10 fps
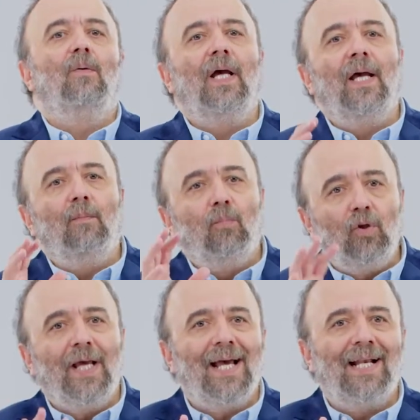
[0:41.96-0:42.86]
E,
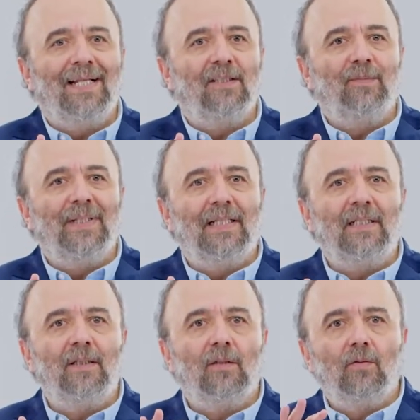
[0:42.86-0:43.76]
bu
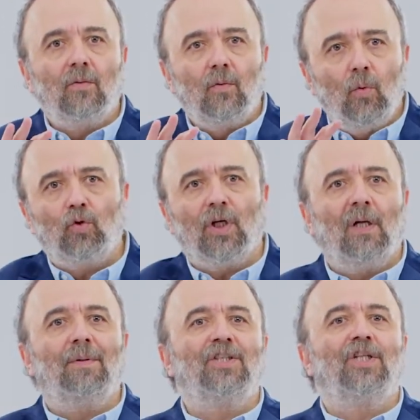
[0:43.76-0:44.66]
değerlendirmeleri üç
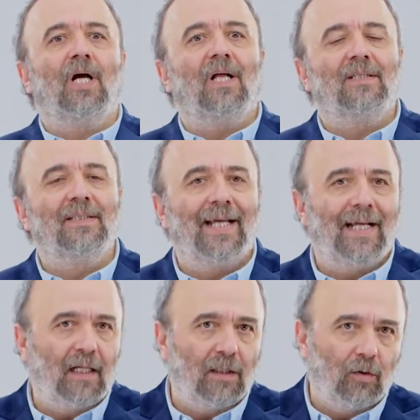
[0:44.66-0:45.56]
ana başlık altında
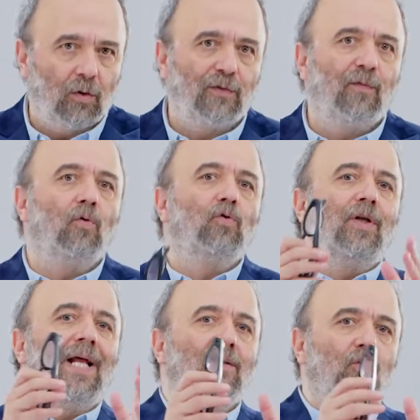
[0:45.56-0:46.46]
ele alıyoruz.
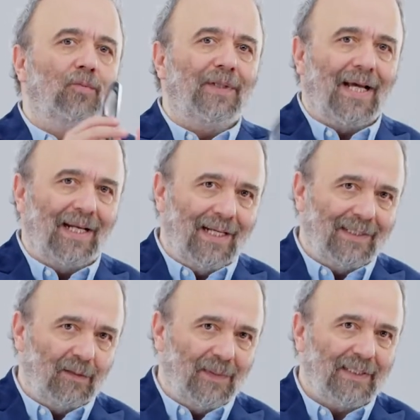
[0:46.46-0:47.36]
Fonksiyonel durum
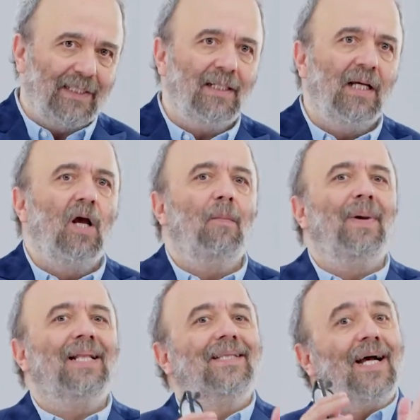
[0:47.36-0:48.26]
değerlendirmesi,
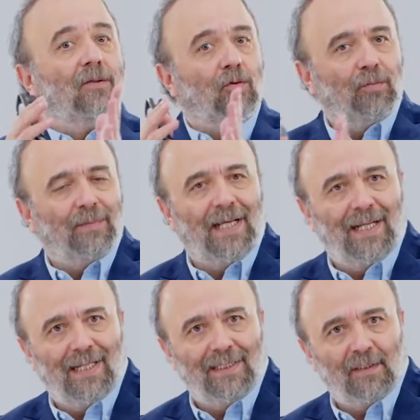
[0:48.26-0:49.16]
mental durum
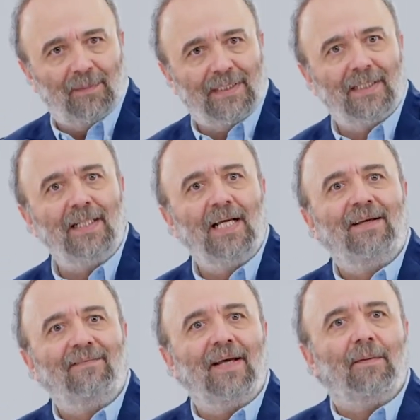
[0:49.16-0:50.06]
değerlendirmesi
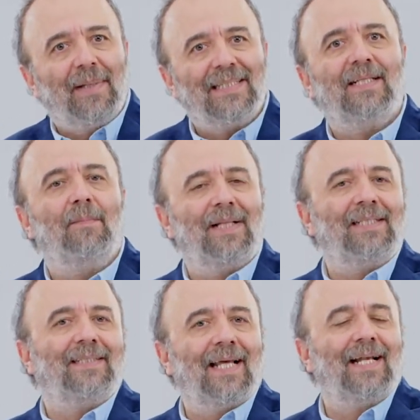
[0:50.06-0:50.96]
ve
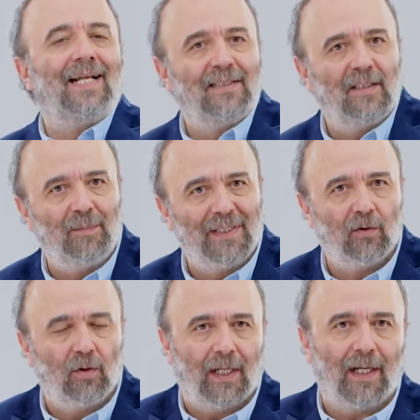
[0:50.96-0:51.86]
beslenmenin
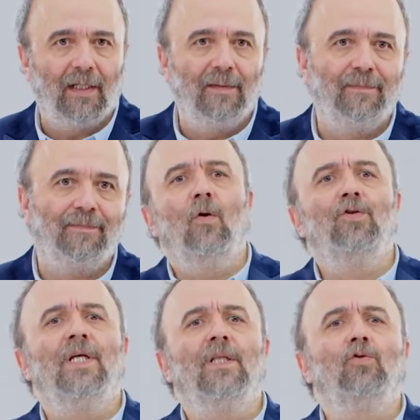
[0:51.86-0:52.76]
değerlendirilmesi olarak.
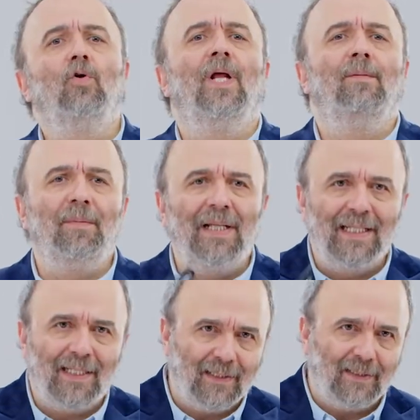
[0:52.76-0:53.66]
Öncelikle şu önemli
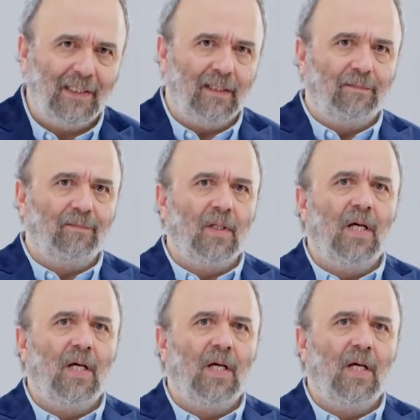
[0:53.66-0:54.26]
bilgileri hatırlayalım.